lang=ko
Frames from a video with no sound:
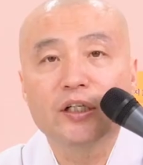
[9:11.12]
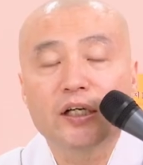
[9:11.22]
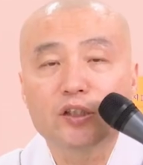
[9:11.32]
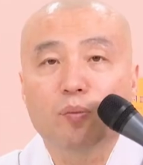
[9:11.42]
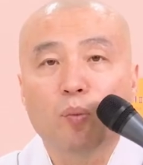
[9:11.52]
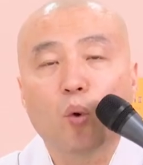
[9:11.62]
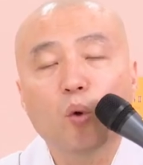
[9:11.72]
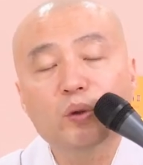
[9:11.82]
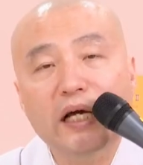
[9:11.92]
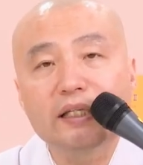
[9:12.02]
그래서
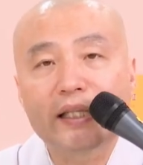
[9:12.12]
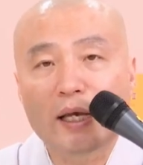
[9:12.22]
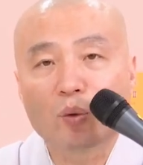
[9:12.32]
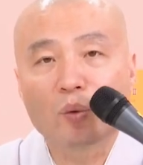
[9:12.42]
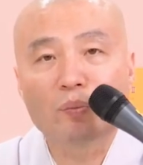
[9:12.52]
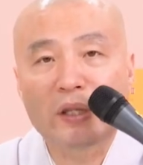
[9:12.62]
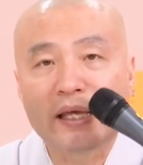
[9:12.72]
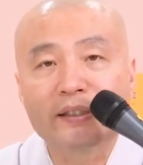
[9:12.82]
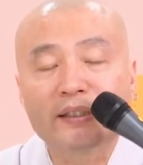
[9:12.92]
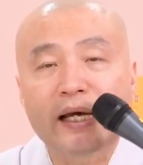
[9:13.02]
보살이 되고
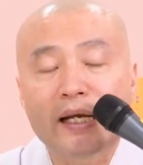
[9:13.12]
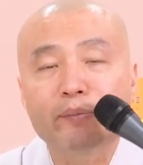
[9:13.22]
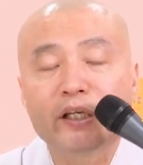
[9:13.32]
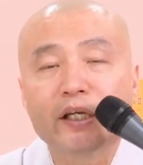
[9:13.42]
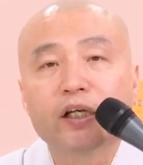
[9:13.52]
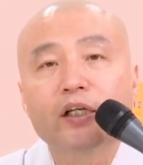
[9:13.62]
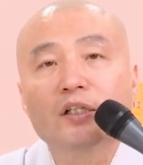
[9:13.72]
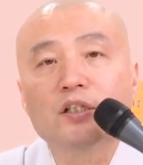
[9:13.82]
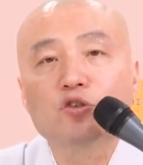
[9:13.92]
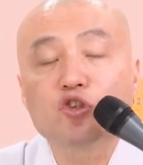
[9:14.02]
된 사람이
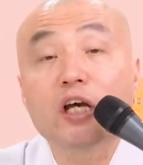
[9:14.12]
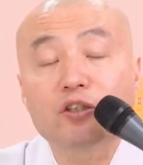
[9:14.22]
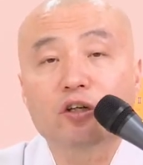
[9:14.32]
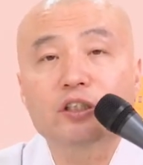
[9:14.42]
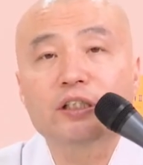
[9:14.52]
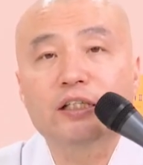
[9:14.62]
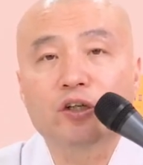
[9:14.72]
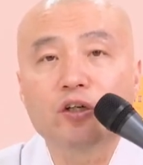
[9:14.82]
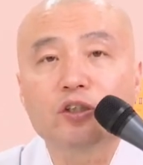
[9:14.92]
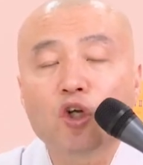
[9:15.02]
수행
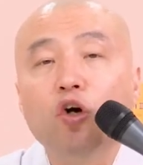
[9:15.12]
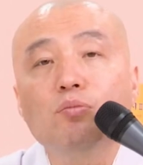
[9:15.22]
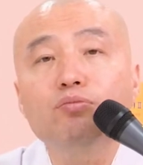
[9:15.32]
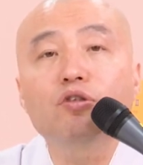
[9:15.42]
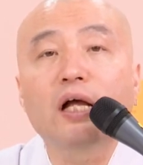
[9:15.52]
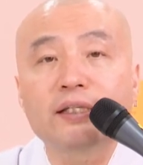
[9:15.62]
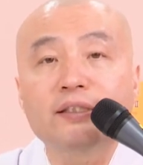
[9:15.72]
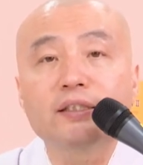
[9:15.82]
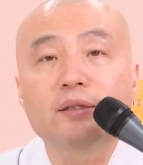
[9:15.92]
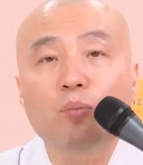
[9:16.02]
정진에서
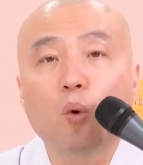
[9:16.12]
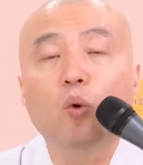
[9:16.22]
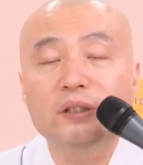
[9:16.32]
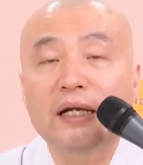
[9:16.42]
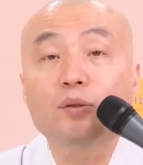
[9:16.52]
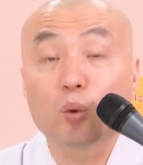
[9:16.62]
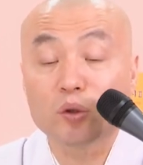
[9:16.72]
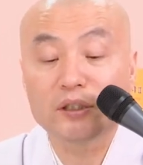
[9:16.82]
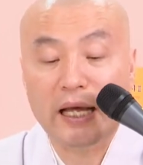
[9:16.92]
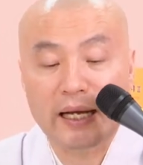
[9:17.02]
성불하는 보살
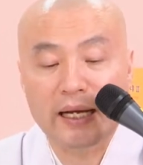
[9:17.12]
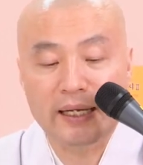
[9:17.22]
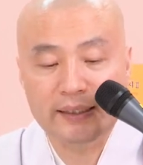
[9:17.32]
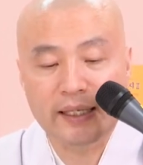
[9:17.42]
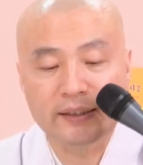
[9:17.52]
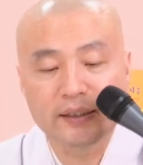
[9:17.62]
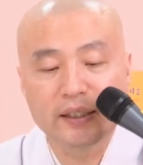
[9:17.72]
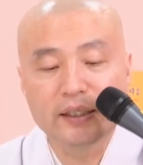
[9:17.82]
도를 닦아갈 때는